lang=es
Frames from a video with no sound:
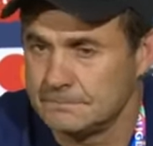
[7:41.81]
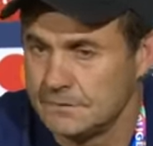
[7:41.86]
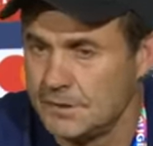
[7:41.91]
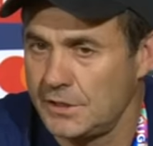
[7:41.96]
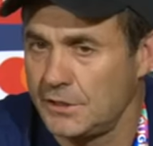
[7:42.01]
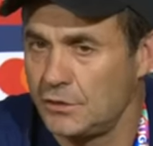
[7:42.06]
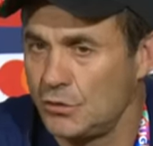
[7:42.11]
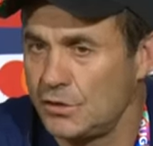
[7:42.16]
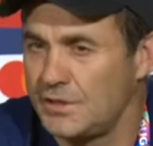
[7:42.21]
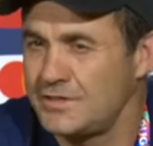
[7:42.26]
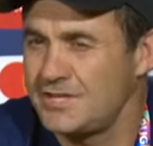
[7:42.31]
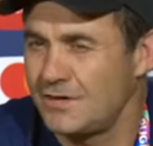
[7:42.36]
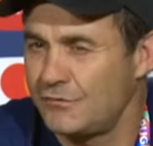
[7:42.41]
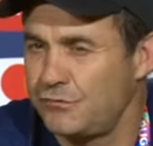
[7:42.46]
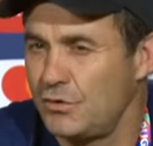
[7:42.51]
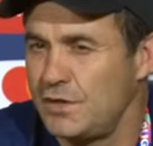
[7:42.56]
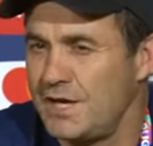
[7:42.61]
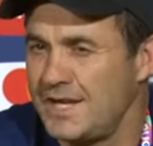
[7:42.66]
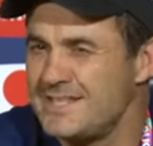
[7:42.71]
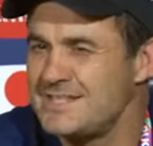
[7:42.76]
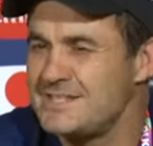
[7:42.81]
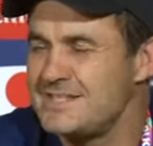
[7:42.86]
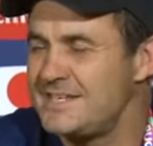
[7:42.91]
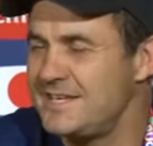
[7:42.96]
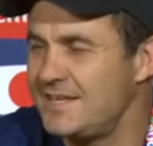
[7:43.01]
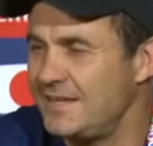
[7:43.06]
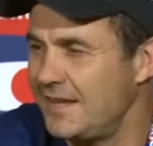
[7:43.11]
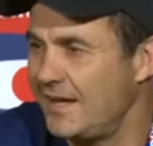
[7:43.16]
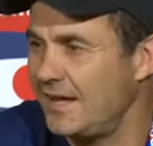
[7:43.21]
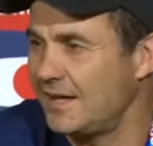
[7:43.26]
creo que esa fue la
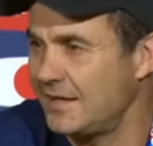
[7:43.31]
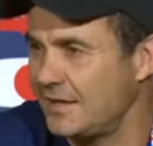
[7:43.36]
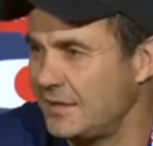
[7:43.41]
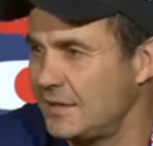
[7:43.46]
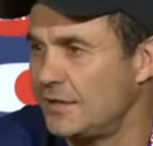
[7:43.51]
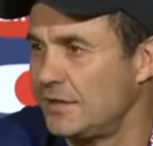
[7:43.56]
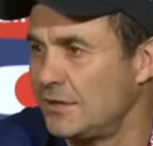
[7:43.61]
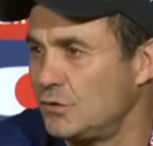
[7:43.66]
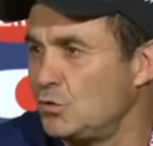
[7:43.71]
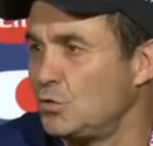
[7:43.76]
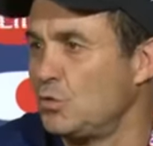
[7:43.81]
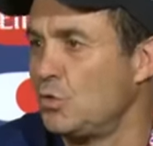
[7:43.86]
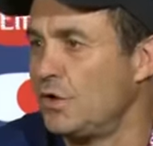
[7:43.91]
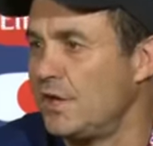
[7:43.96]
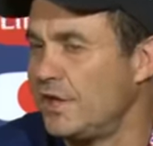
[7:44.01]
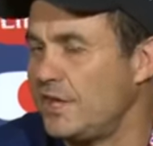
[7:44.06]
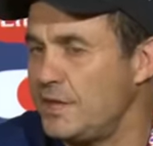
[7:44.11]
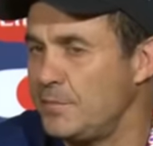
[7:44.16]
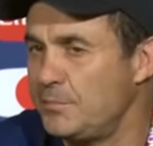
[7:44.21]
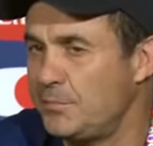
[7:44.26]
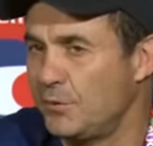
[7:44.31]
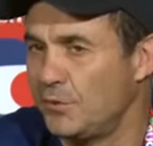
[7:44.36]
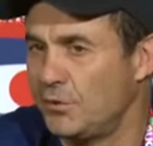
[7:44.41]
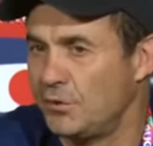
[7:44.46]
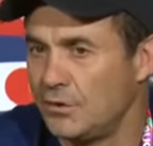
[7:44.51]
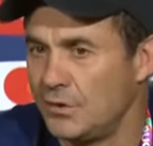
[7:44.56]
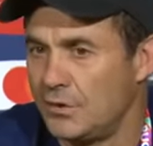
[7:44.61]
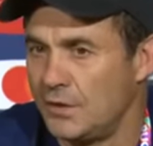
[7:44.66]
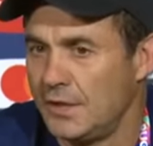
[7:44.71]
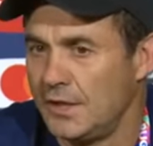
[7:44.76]
ansiedad que, tuvo el
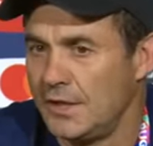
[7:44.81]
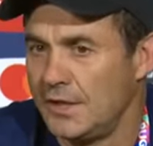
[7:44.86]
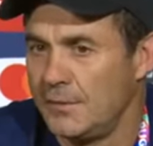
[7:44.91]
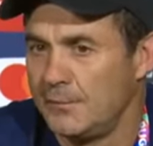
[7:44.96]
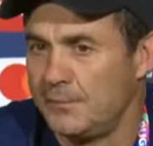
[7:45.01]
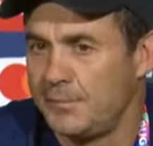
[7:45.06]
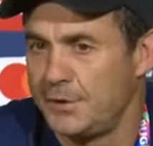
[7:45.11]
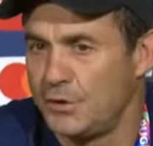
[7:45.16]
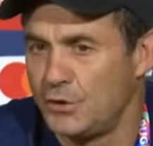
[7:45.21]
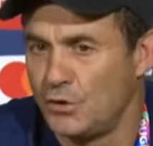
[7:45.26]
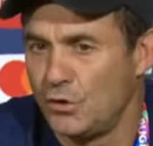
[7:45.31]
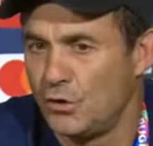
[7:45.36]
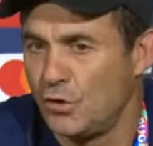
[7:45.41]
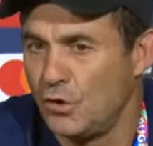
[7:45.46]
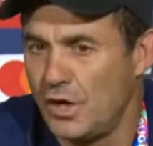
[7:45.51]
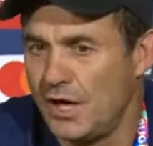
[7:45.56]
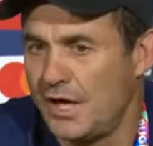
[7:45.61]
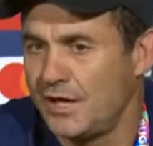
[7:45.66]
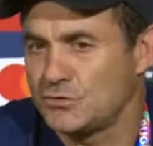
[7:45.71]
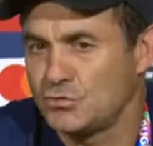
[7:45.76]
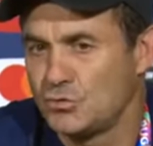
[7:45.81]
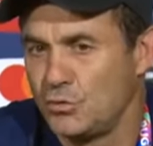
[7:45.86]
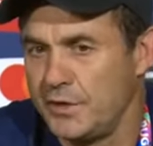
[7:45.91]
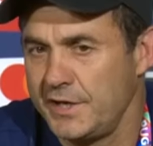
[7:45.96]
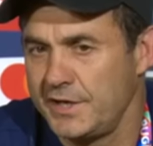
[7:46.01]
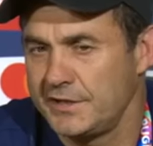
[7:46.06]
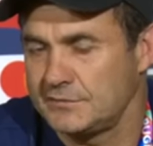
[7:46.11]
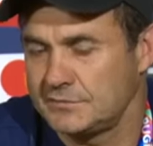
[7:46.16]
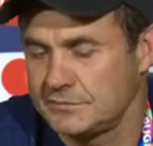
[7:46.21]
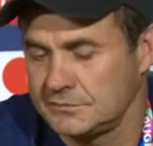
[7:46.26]
equipo, pero a su
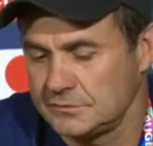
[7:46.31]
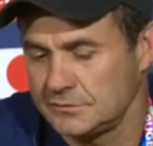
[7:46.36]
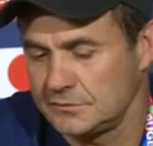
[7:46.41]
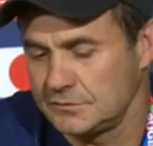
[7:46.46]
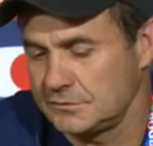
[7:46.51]
vez